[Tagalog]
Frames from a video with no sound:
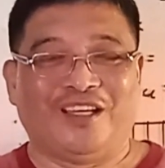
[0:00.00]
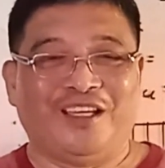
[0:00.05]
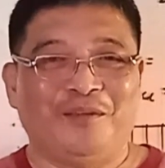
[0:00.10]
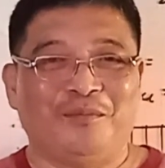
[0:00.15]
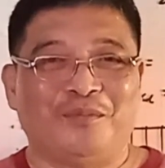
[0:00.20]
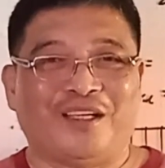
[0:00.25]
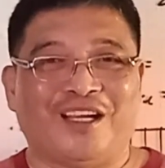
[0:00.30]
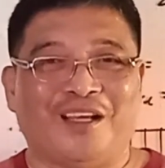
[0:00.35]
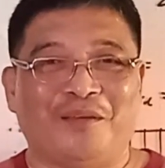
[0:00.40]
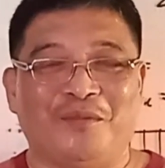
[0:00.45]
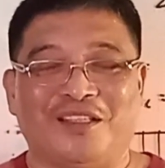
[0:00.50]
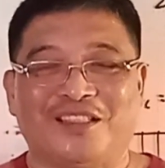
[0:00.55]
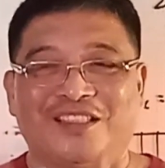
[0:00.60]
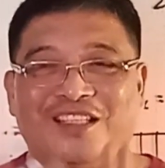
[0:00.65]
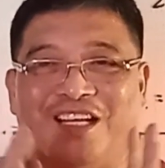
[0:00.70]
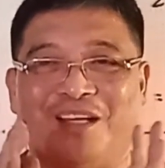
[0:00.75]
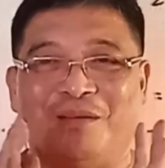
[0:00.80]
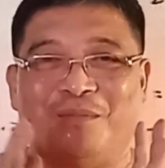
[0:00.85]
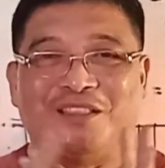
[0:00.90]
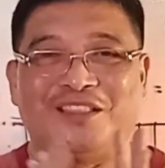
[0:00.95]
Okay, maraming
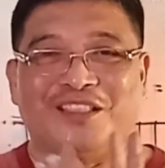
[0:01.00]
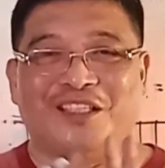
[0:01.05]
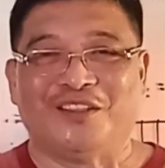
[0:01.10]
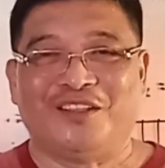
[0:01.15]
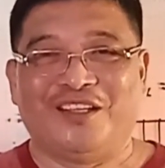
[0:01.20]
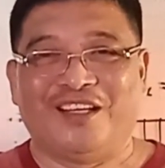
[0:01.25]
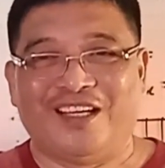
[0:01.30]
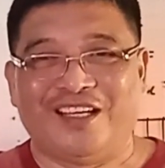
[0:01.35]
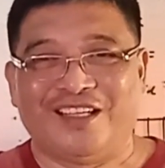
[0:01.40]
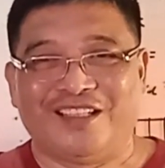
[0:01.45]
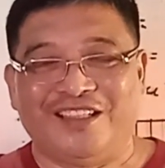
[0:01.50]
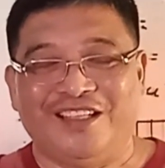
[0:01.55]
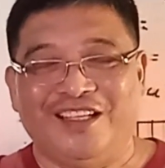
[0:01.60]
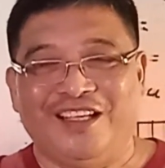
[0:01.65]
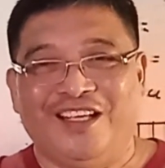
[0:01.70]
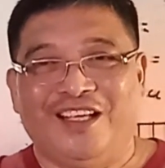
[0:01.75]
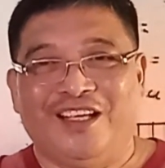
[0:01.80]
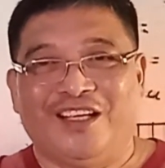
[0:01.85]
salamat sa inyo lahat.